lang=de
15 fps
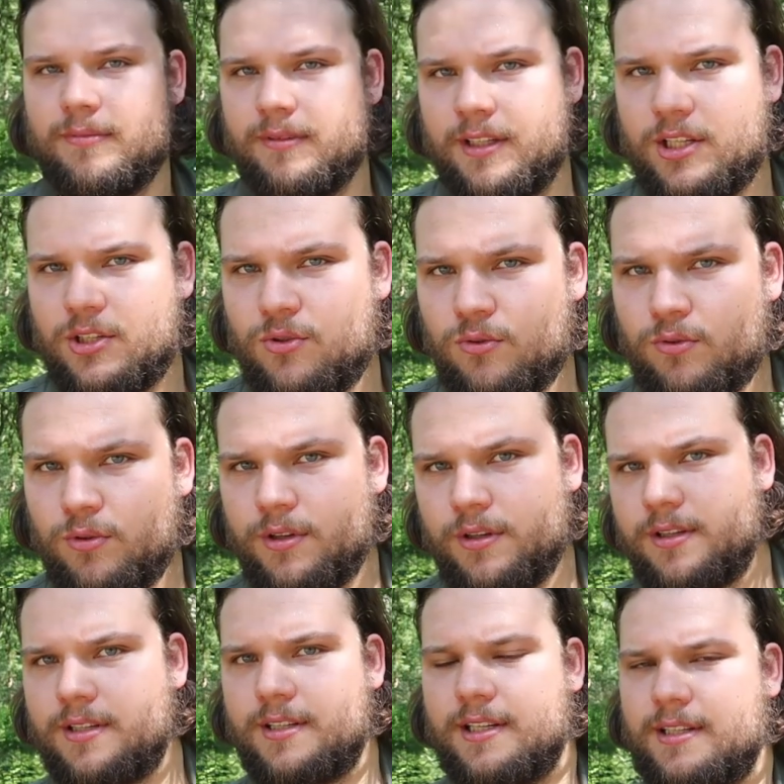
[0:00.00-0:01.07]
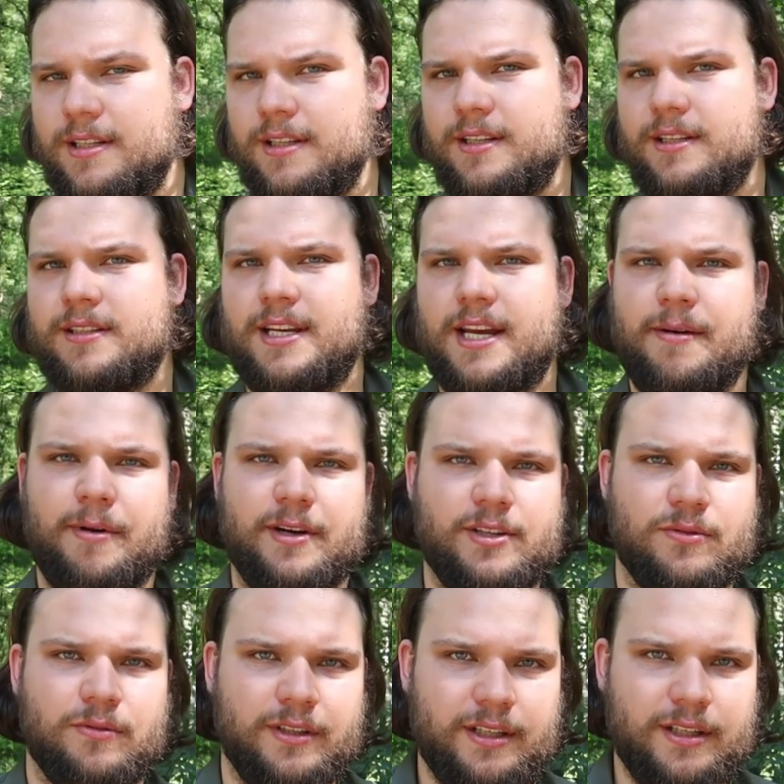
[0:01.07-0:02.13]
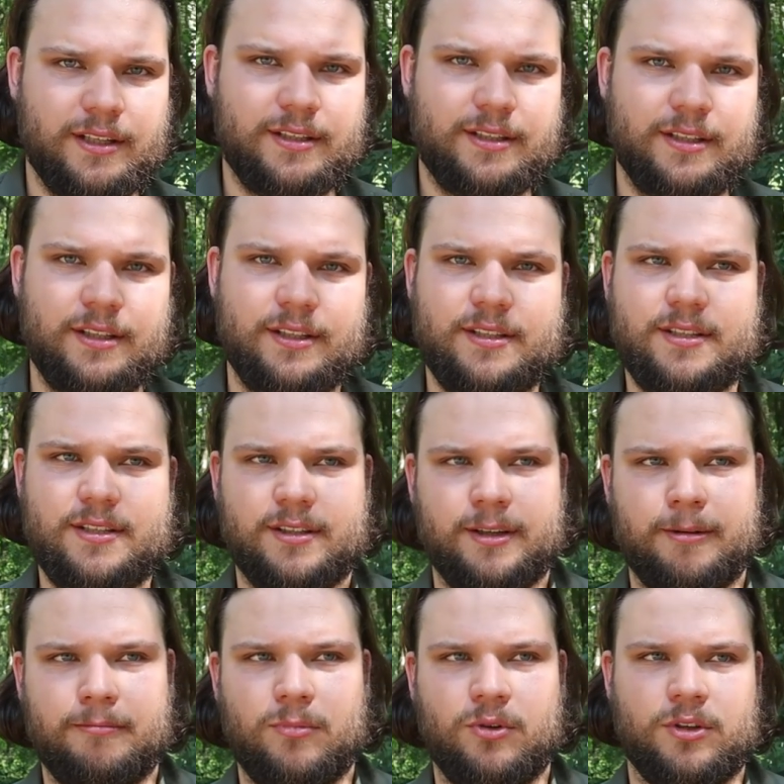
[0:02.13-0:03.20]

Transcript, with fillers: nicht so gut ist, ist, dass sie nicht selber isolierend ist ähm,